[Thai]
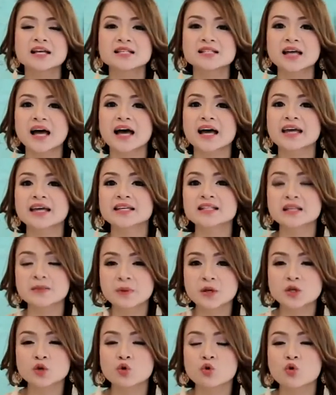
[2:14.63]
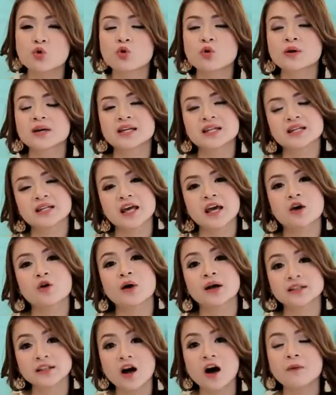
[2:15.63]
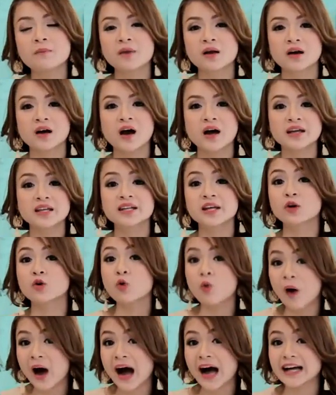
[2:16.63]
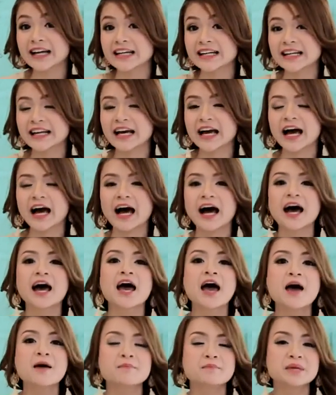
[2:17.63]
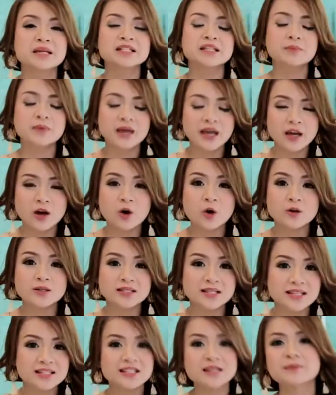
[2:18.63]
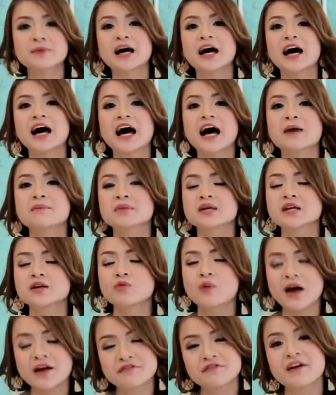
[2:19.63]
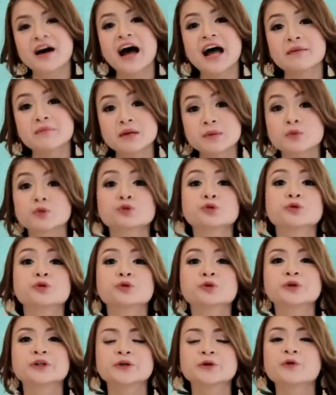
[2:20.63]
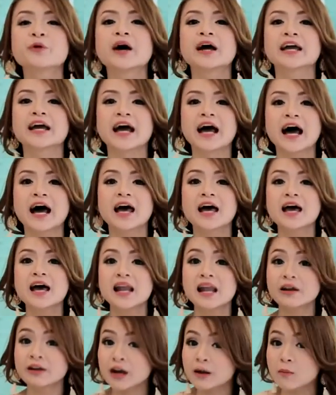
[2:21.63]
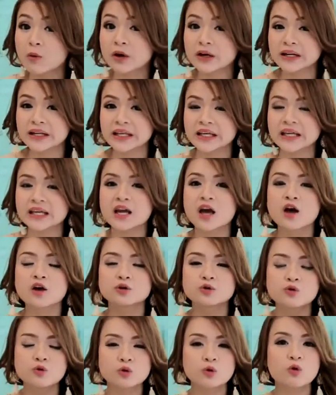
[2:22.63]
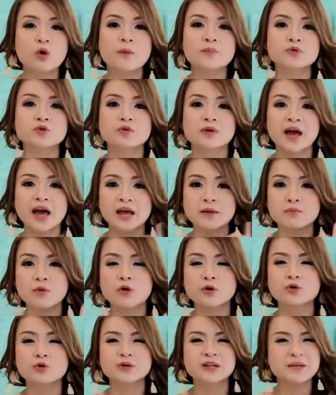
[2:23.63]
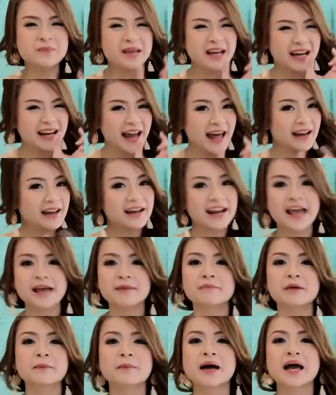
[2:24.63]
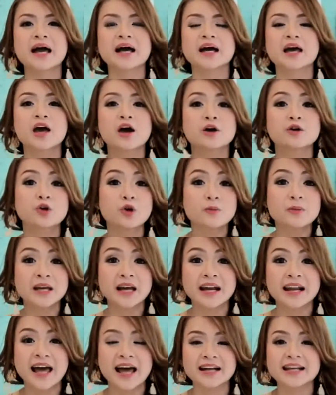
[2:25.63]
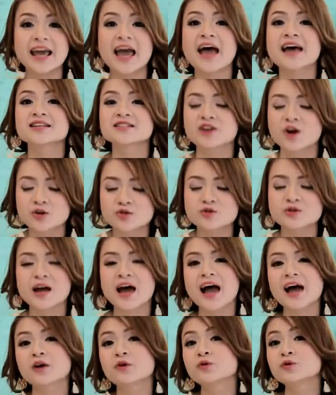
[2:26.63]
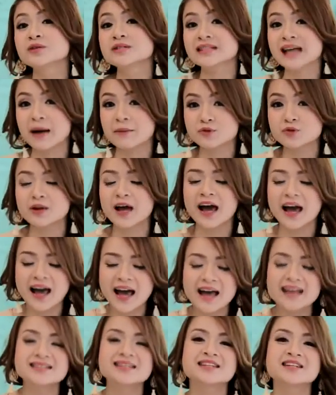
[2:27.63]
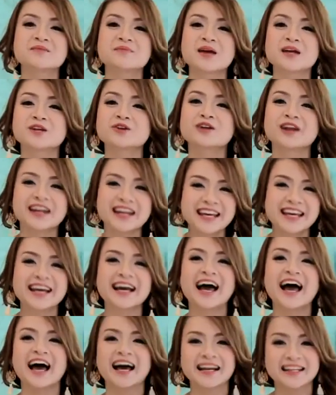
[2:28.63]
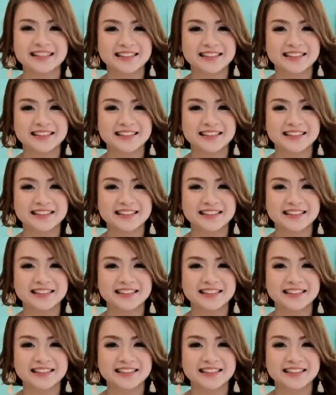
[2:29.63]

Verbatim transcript: ใช้ CPU Intel Atom แล้วก็ Intel Quark นะคะ มี GPIO 40ค่ะมี Wi-Fi มี Bluetooth ด้วยค่ะ และทั้งหมดนี้ถูกรวมอยู่ในโมดูลที่มีขนาดเล็กมากๆ โดยมีขนาดแค่ 2.5 คูณ 3.55เซนติเมตรเท่านั้นเองค่ะ